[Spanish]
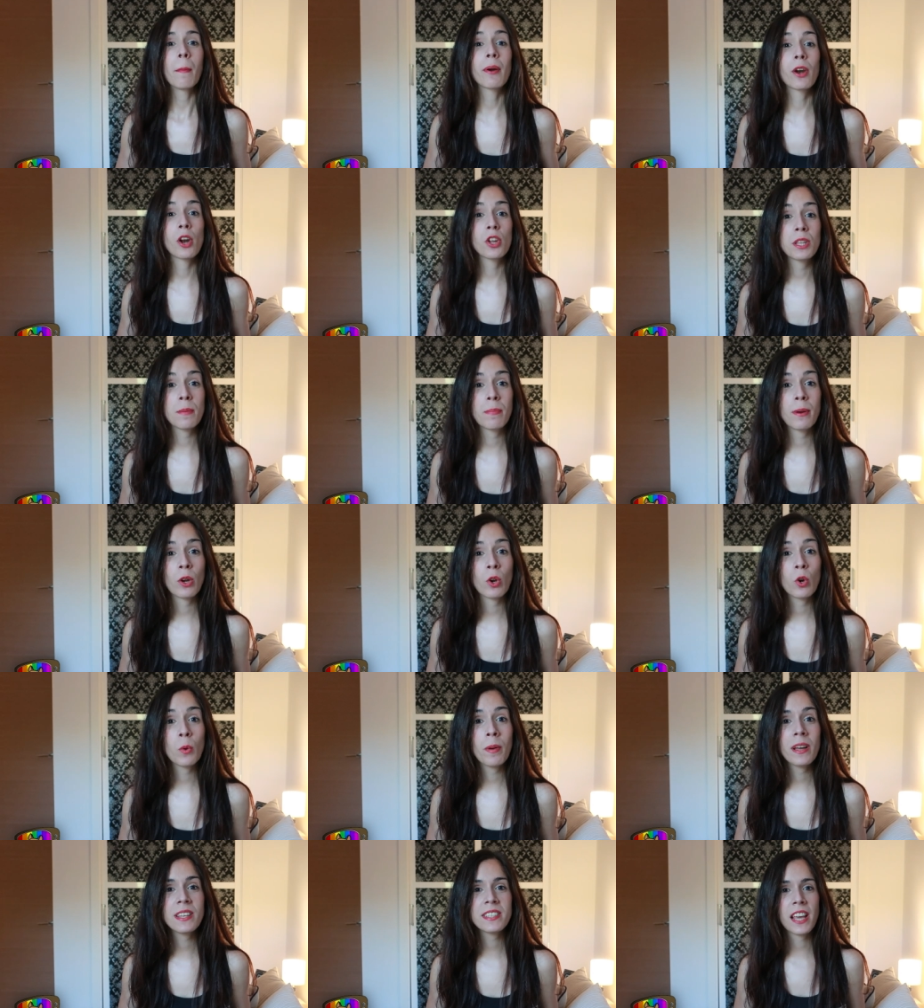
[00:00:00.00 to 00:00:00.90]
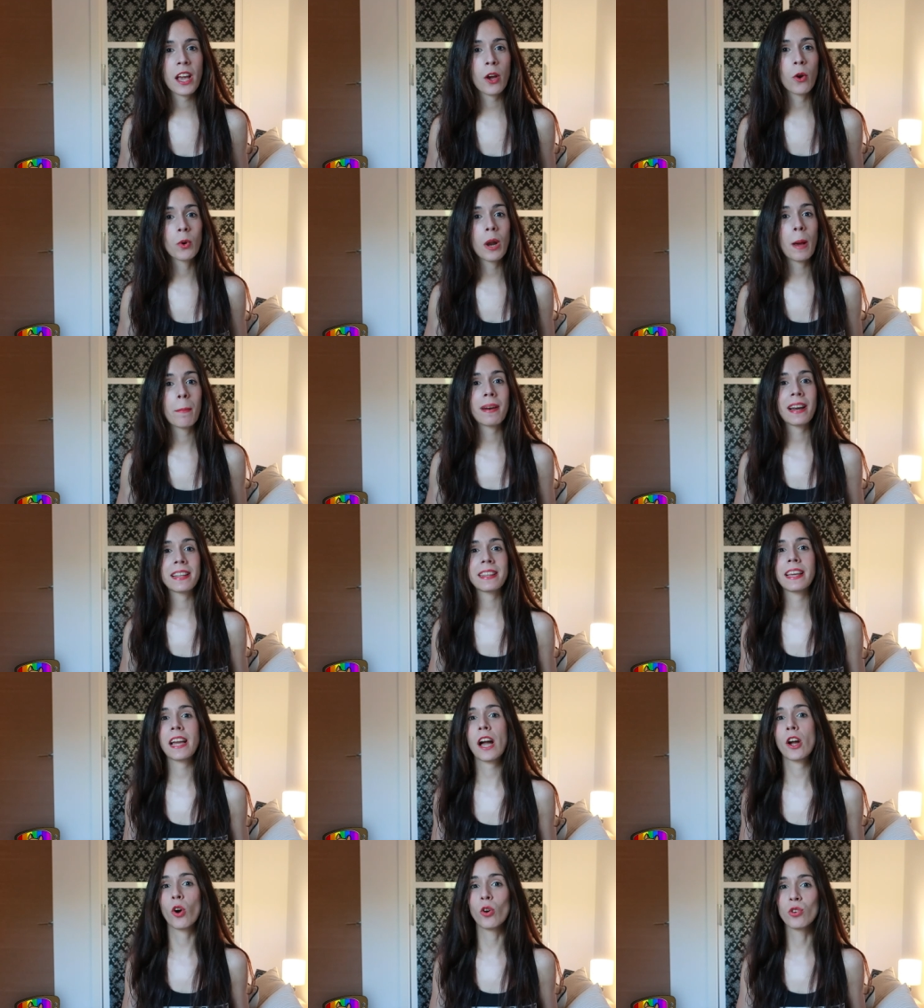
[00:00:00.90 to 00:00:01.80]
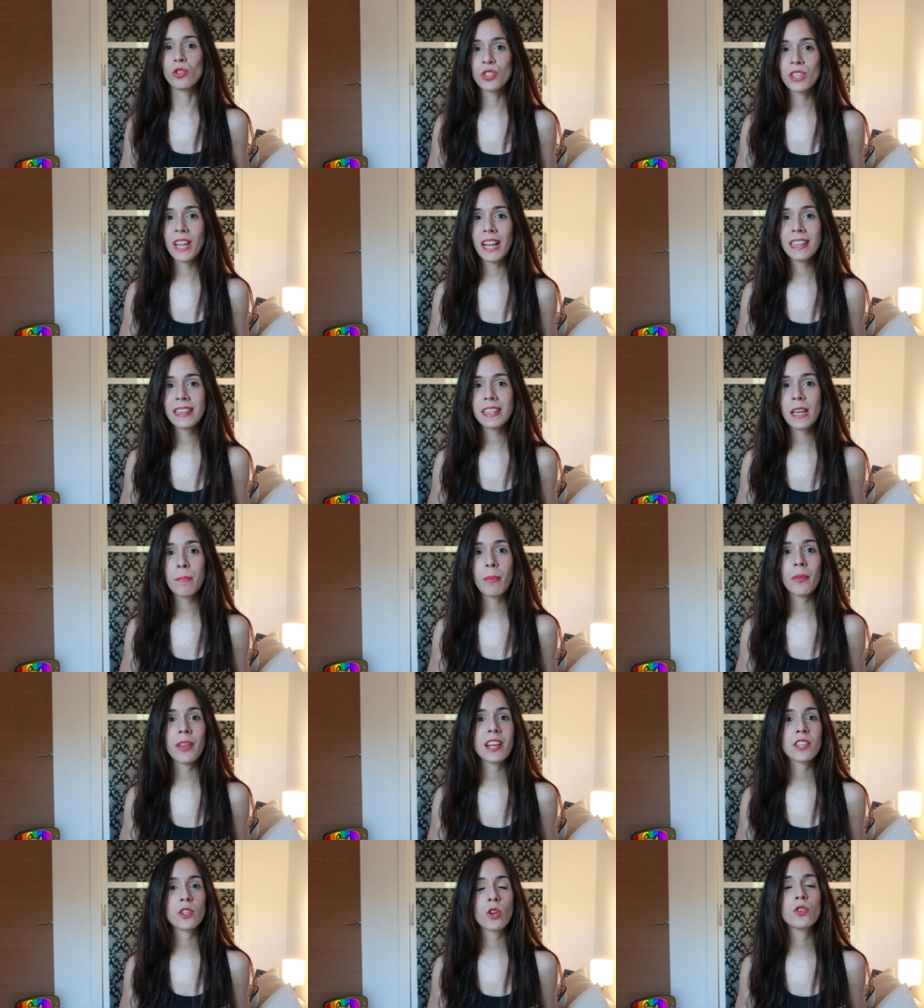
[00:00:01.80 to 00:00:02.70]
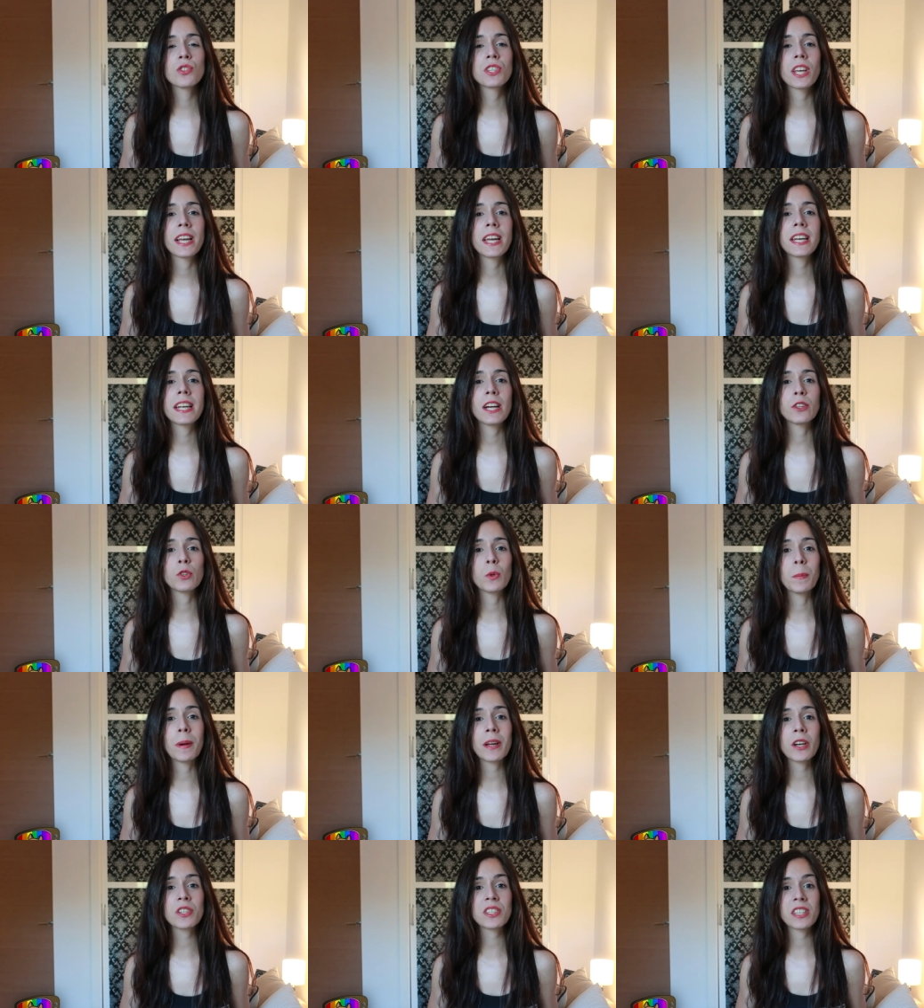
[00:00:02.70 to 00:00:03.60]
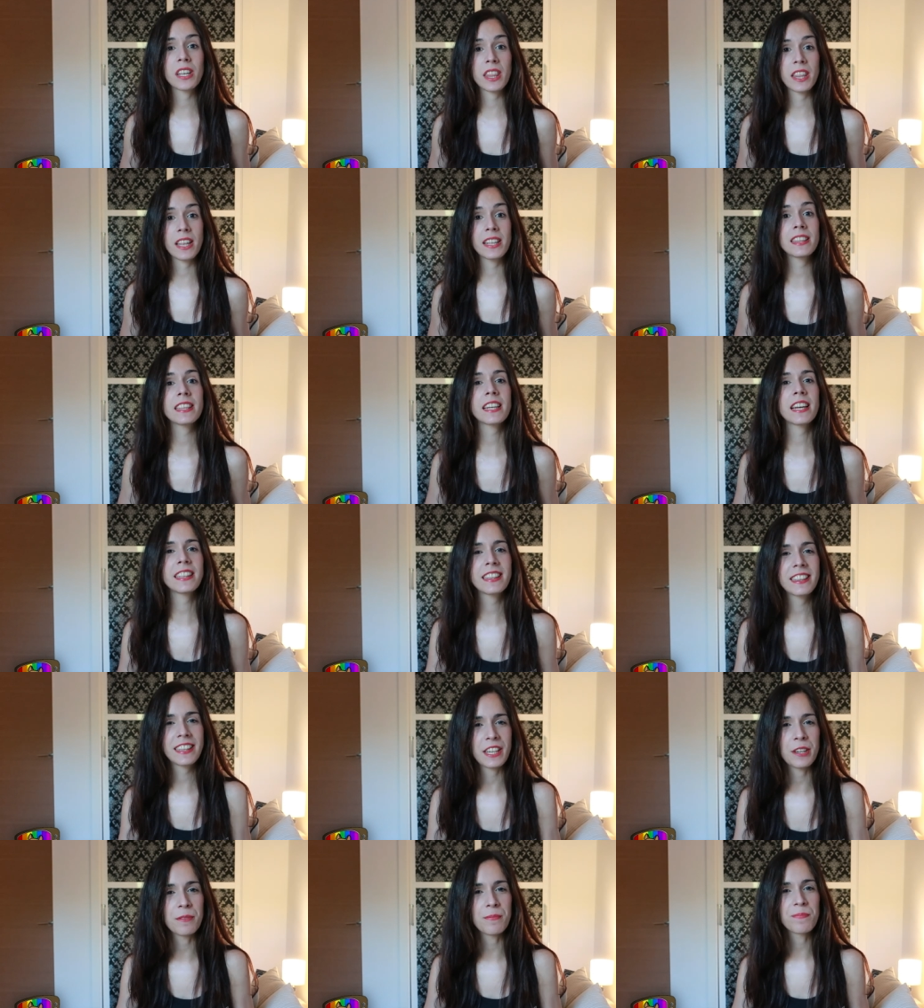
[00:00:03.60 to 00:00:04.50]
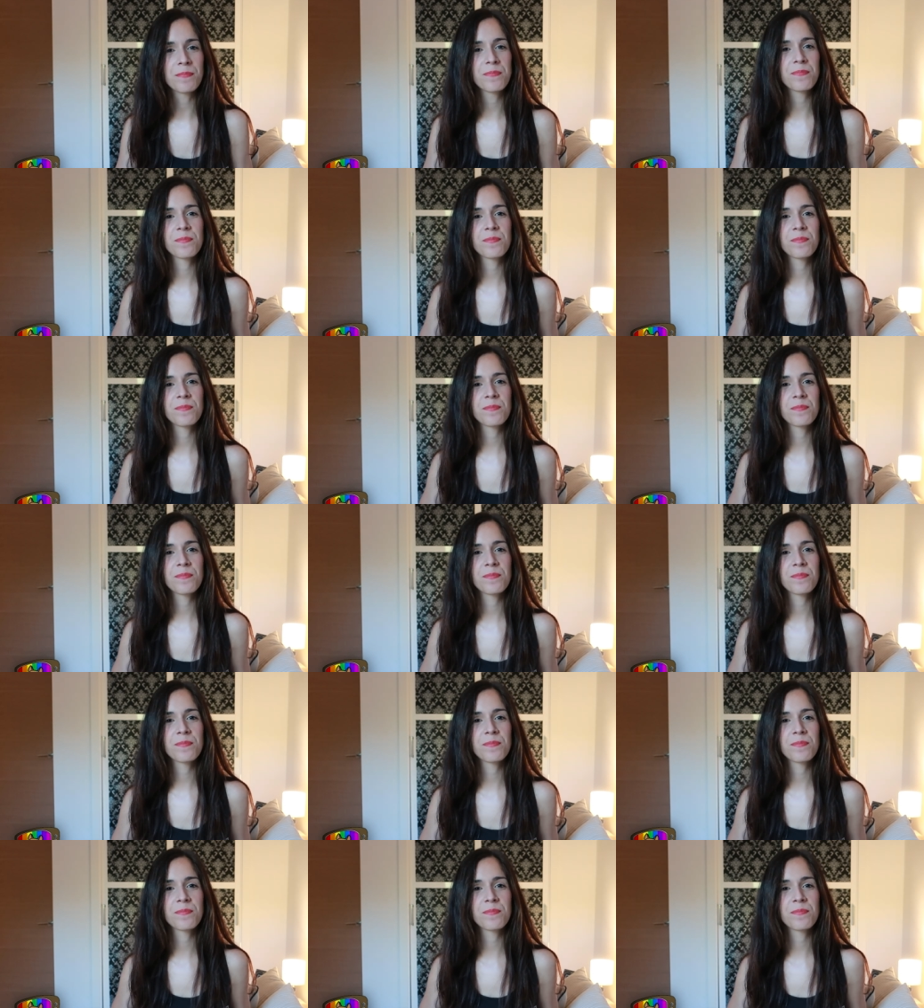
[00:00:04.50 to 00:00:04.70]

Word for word: Pero no te preocupes que con una práctica constante podrás conseguir que tu perro se centre en ti.